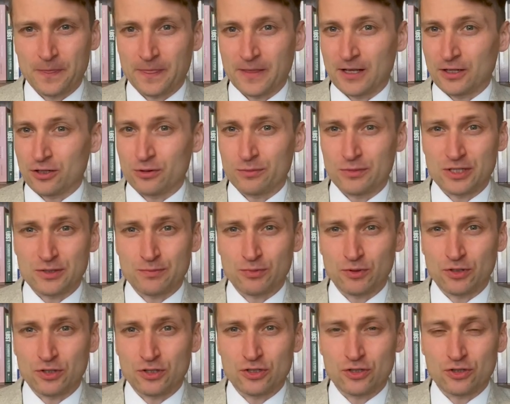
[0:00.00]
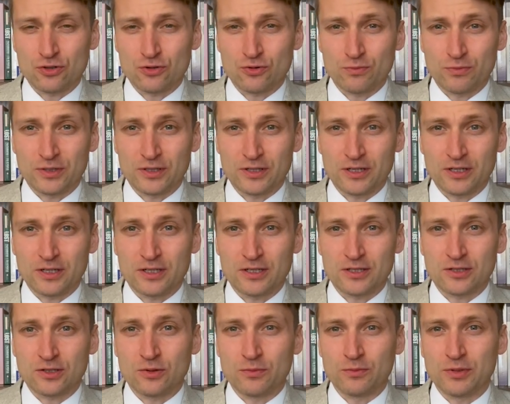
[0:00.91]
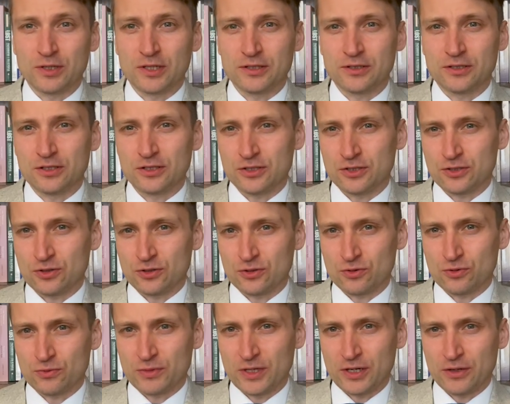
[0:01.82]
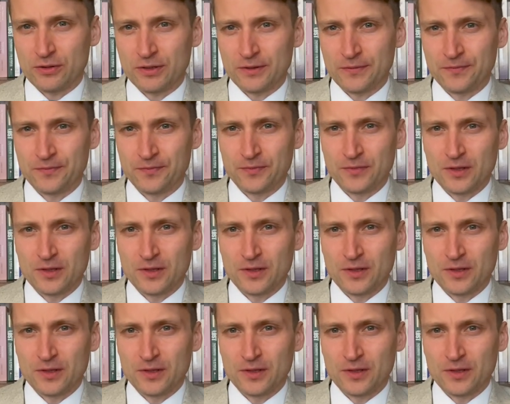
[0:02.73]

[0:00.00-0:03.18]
Natomiast podejście Schumpetera jest kompletnie niezrozumiałe.